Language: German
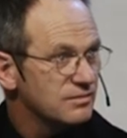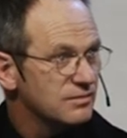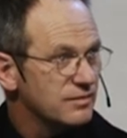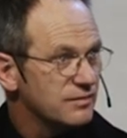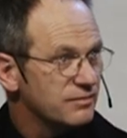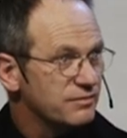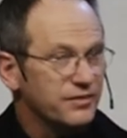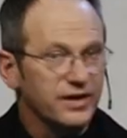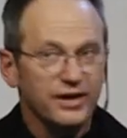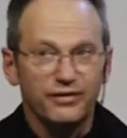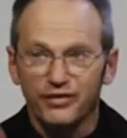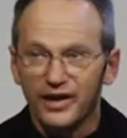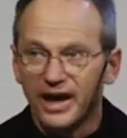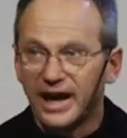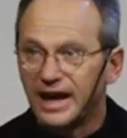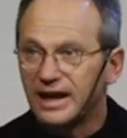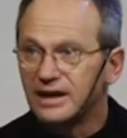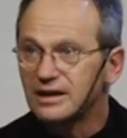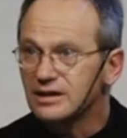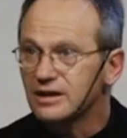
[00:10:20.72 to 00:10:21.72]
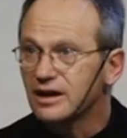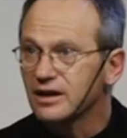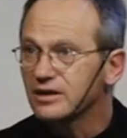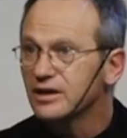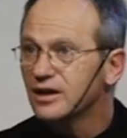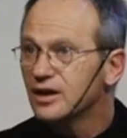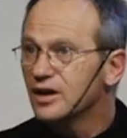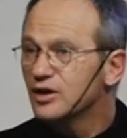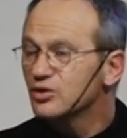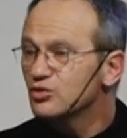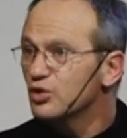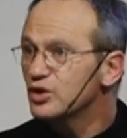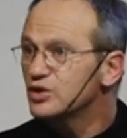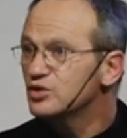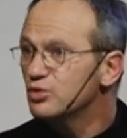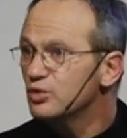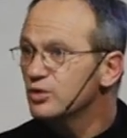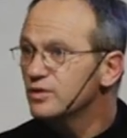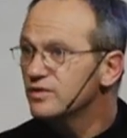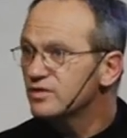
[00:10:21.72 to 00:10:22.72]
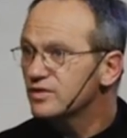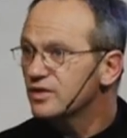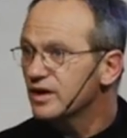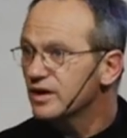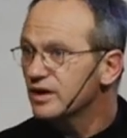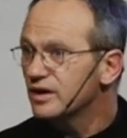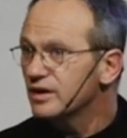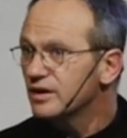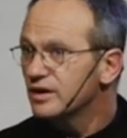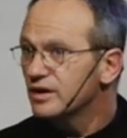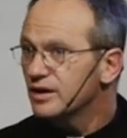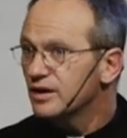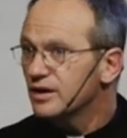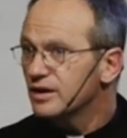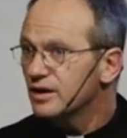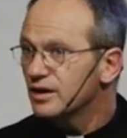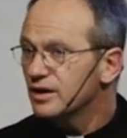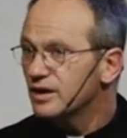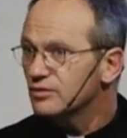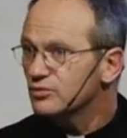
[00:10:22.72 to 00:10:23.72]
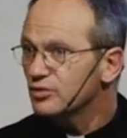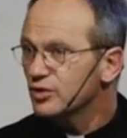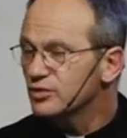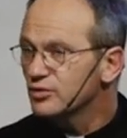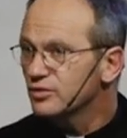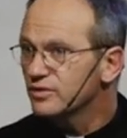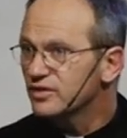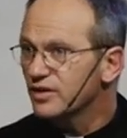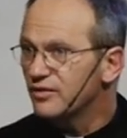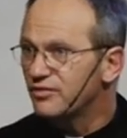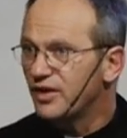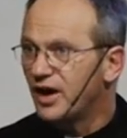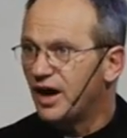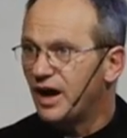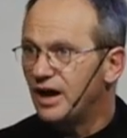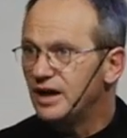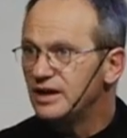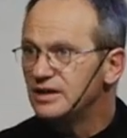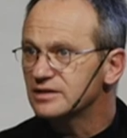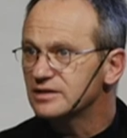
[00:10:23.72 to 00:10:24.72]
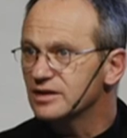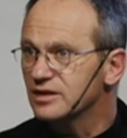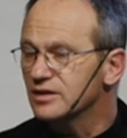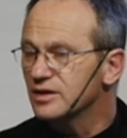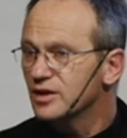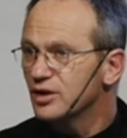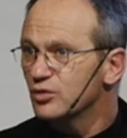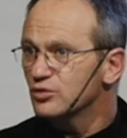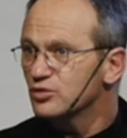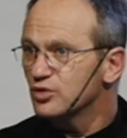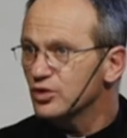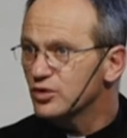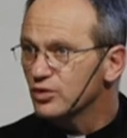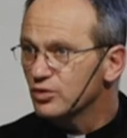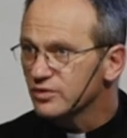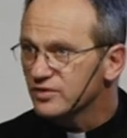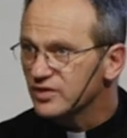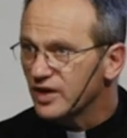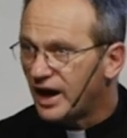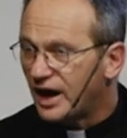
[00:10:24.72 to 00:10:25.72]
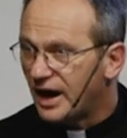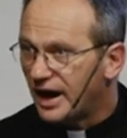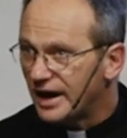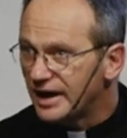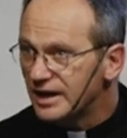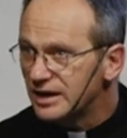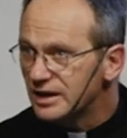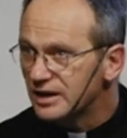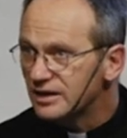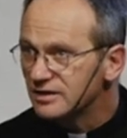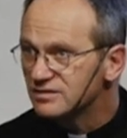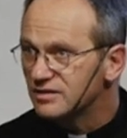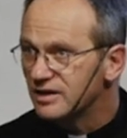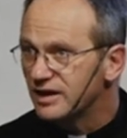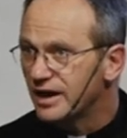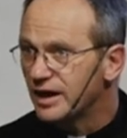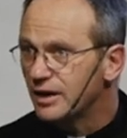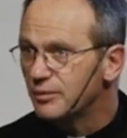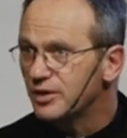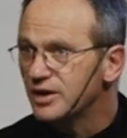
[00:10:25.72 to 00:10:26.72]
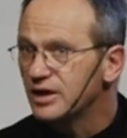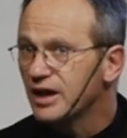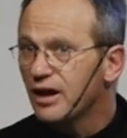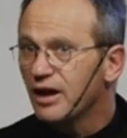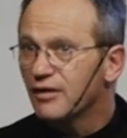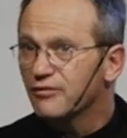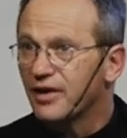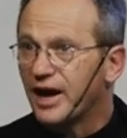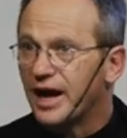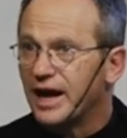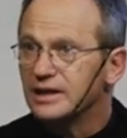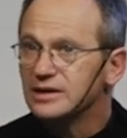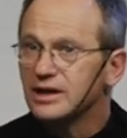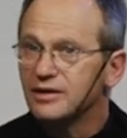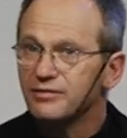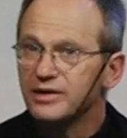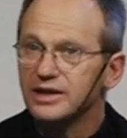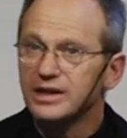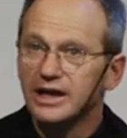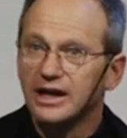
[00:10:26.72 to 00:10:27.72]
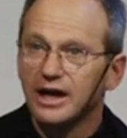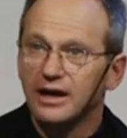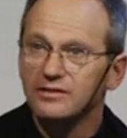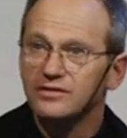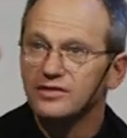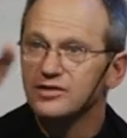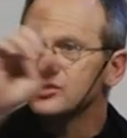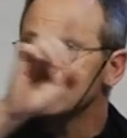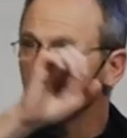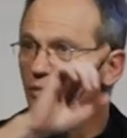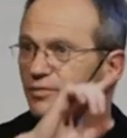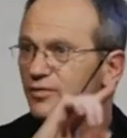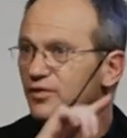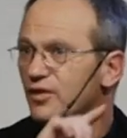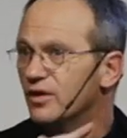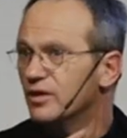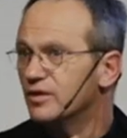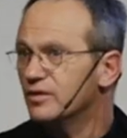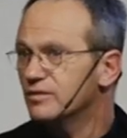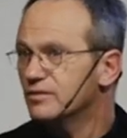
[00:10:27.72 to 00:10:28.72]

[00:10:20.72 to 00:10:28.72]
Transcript: Wir verändern durch, unsere, äh, durch unser Verhalten und durch unser heiliges Leben, verändern wir die ganze Schöpfung.